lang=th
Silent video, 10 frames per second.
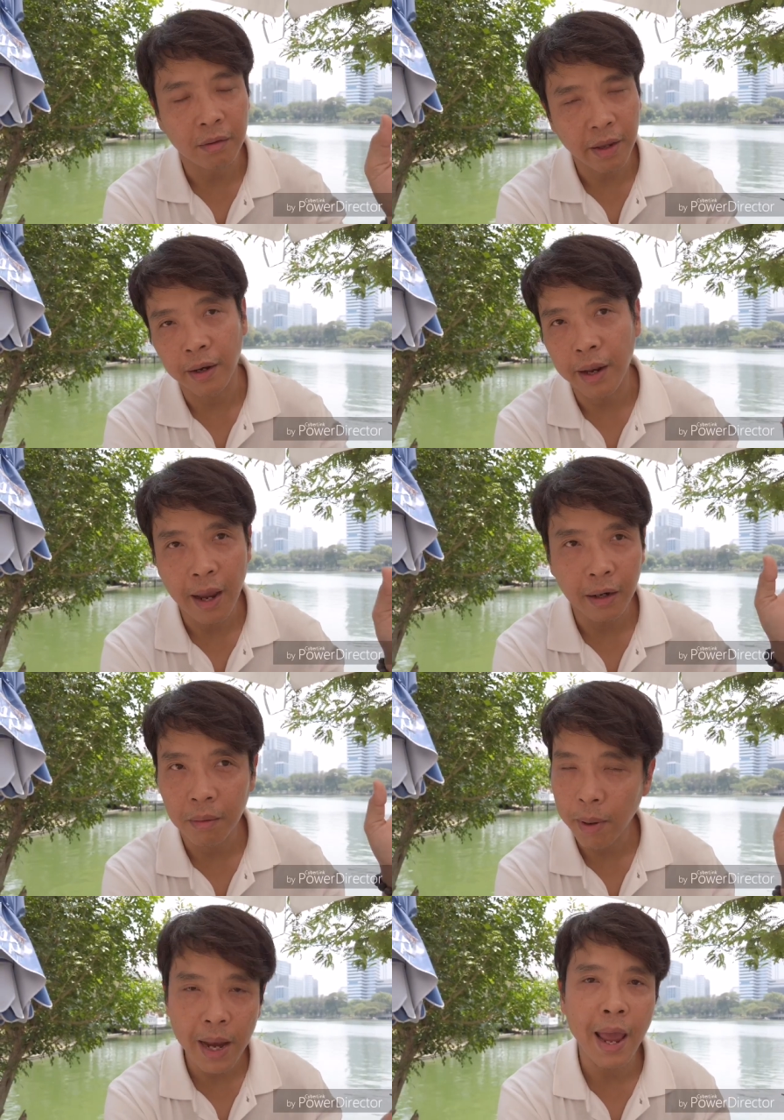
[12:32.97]
ทั้งแสงแดง
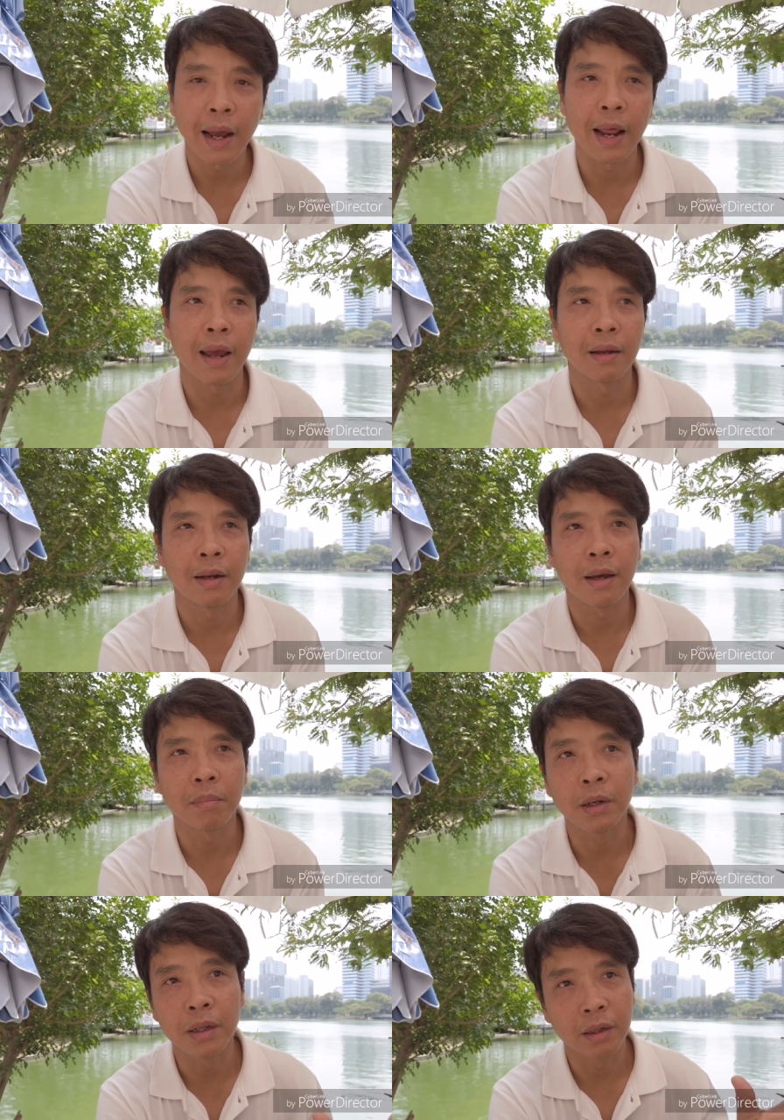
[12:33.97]
ทั้งไม่แดงแหละนะ
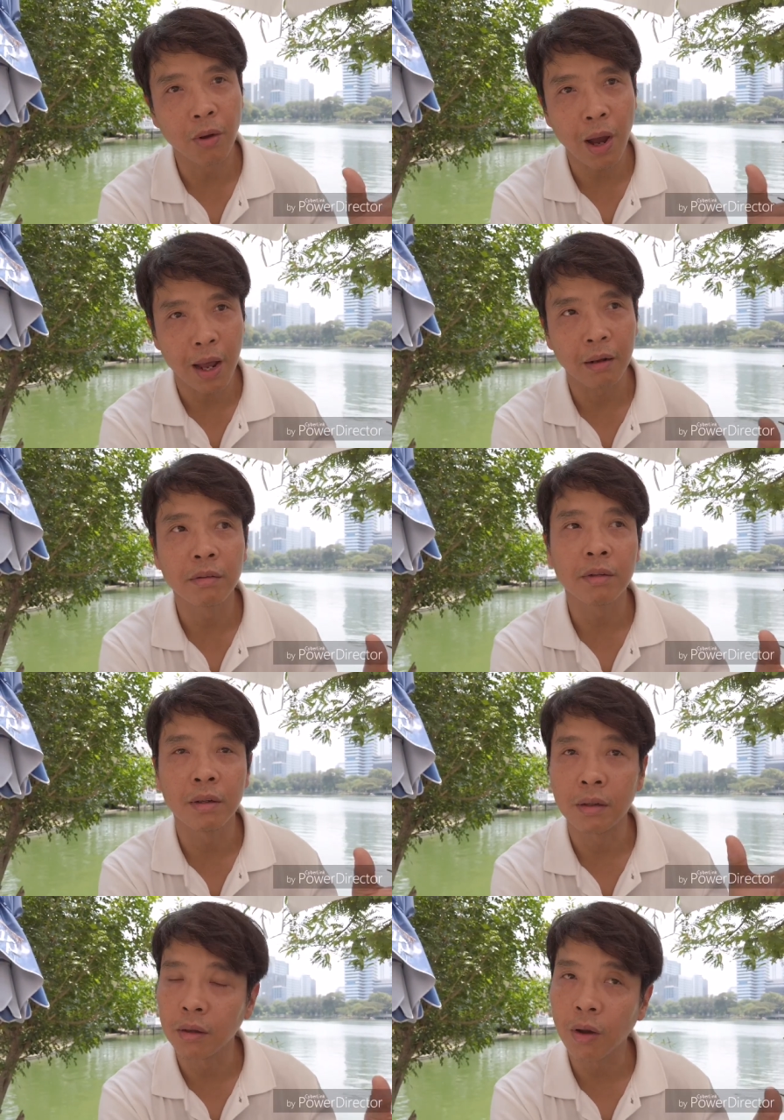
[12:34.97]
บางทีต้องอ่านหนัง
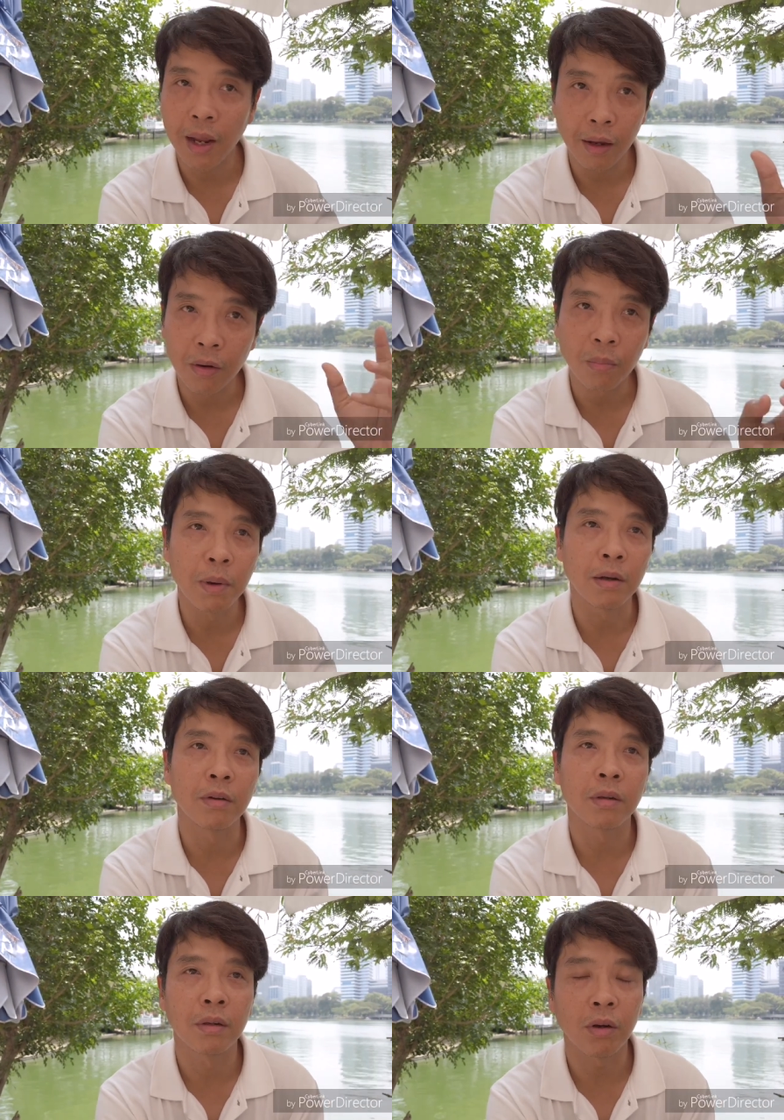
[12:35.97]
สือต้องอะไรก็ต้องเปิด
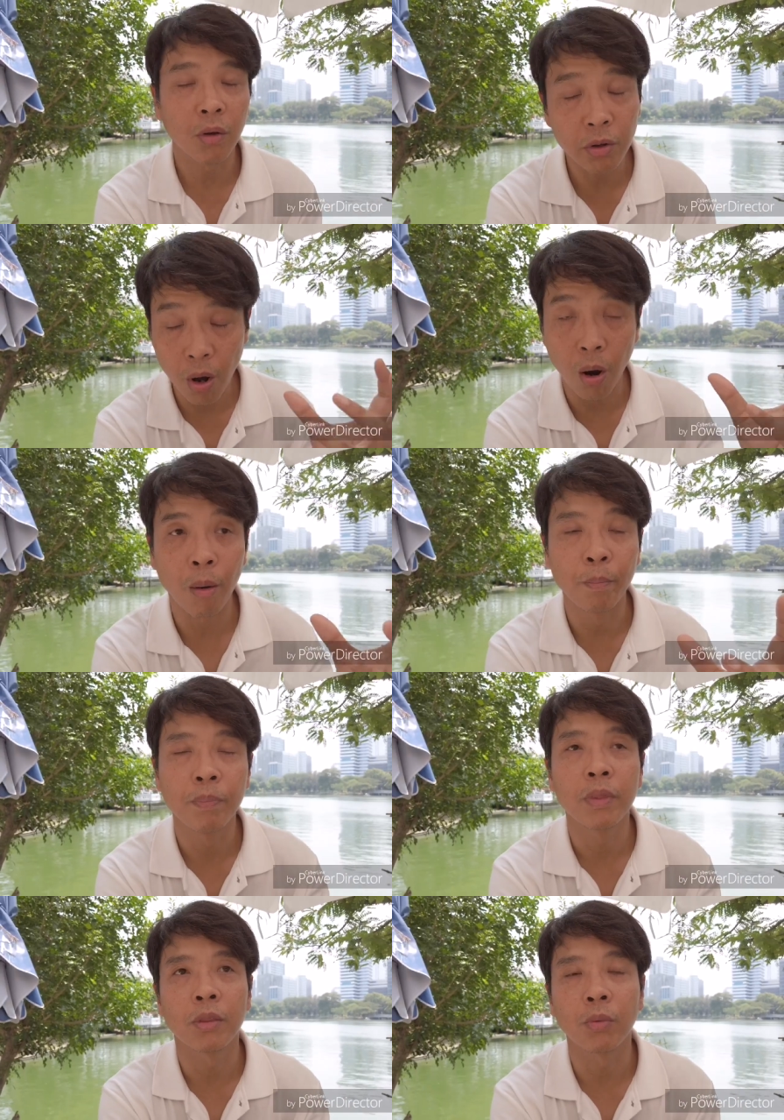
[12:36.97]
ก็ต้องยอม
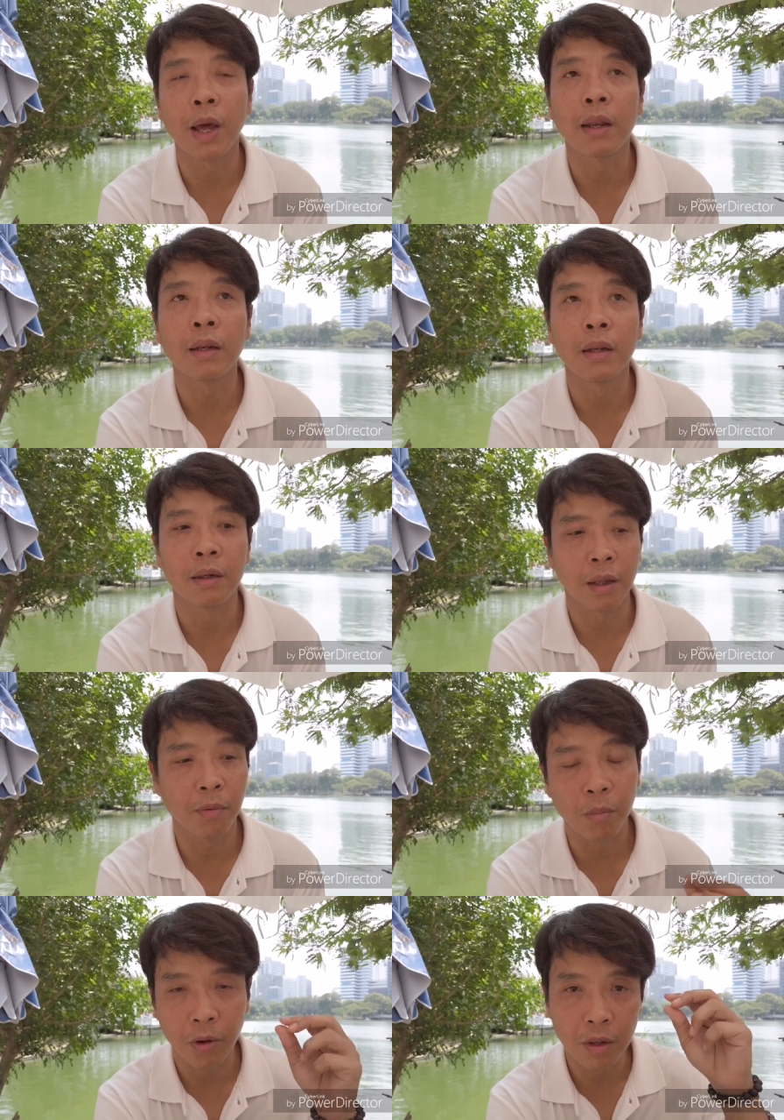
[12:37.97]
ตรงนั้นนิดหนึ่ง
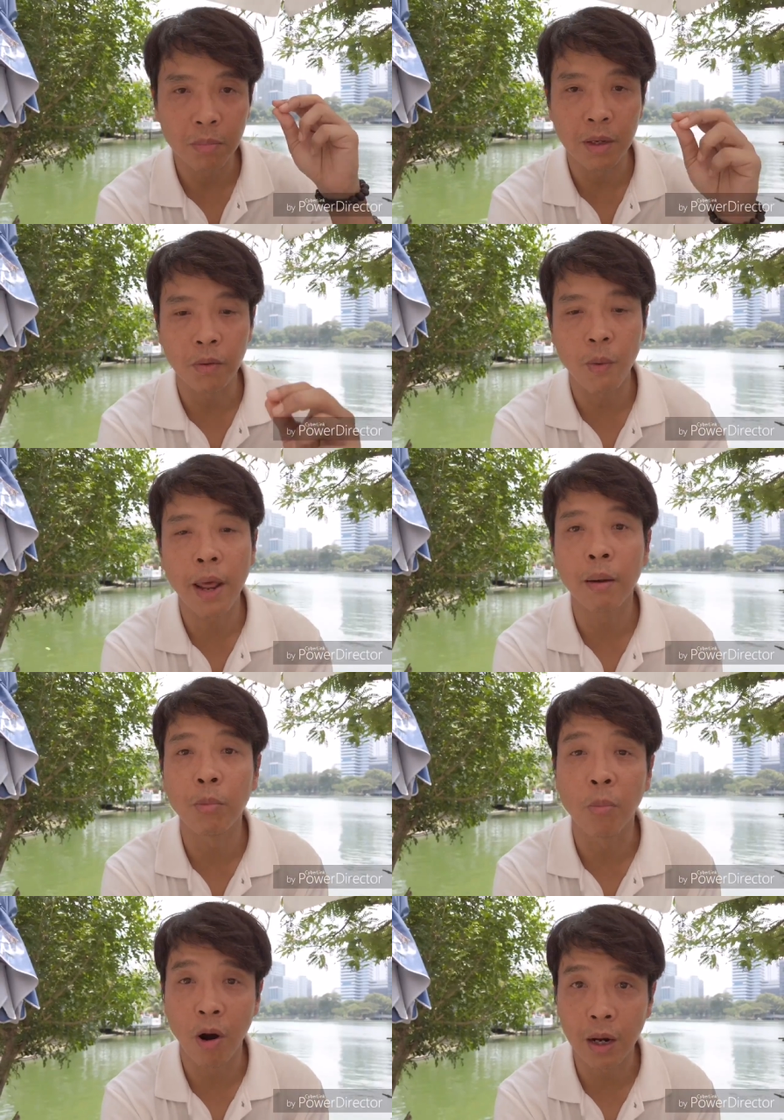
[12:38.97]
แต่ผมก็จะมีแว่น
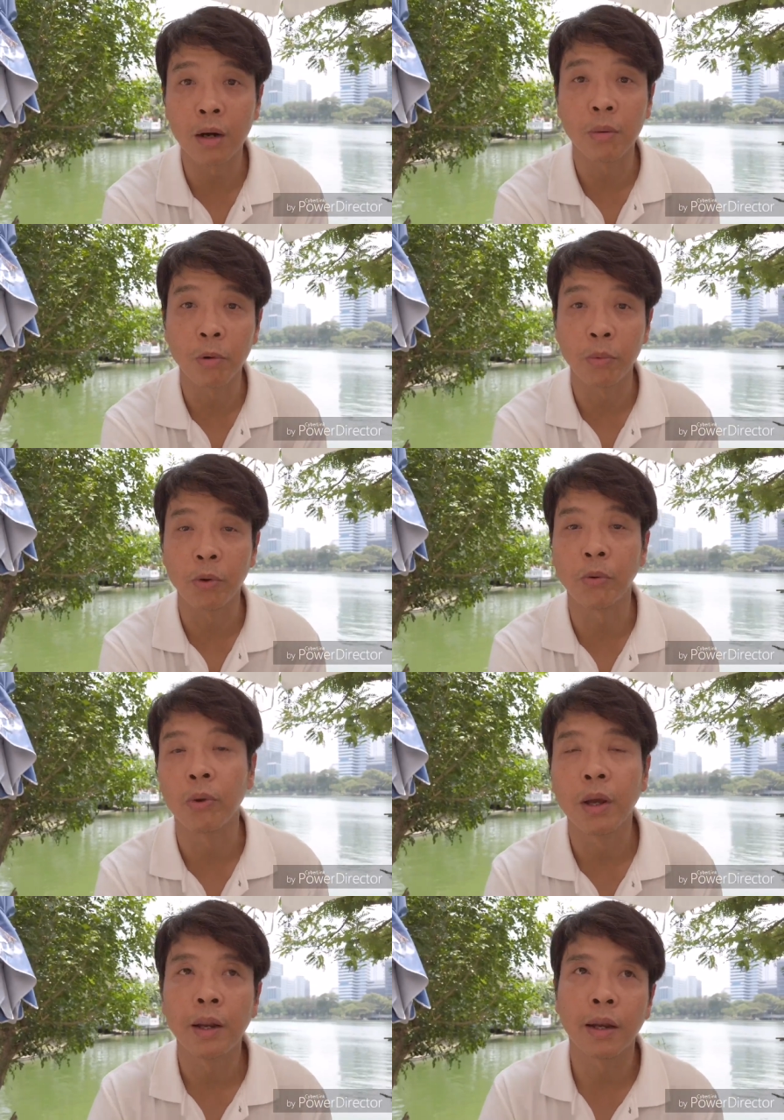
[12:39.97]
บูบ็อกเกอร์ของผมอยู่
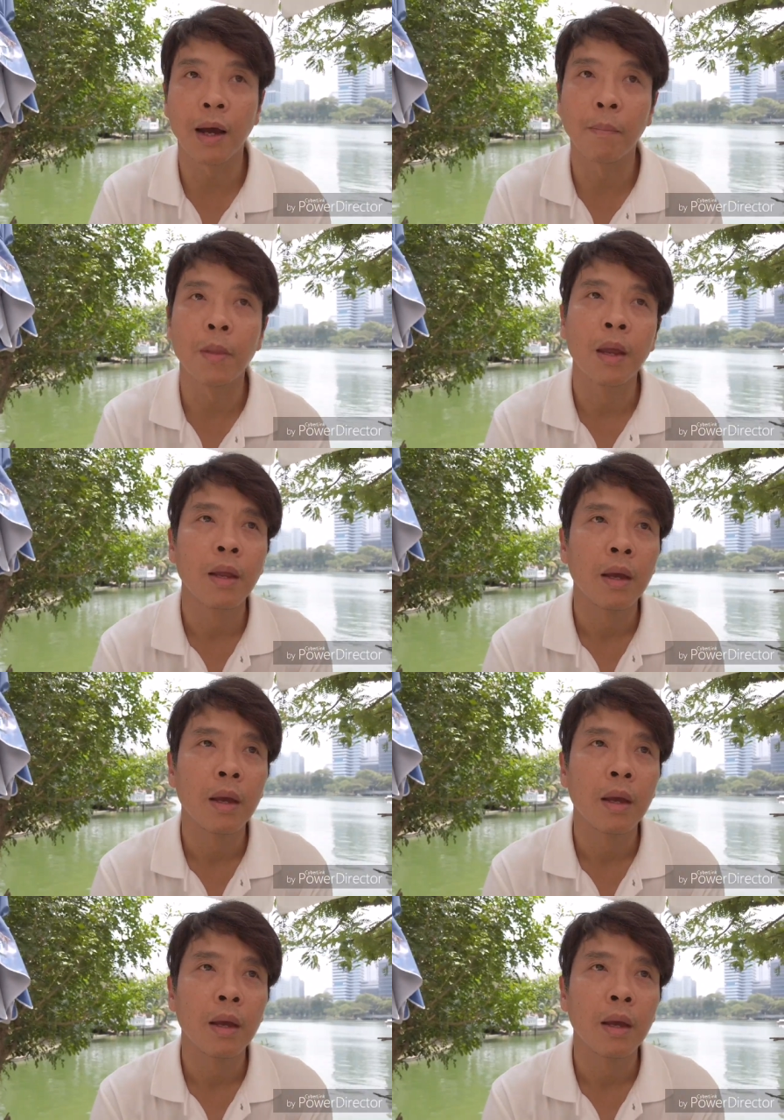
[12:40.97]
นะครับ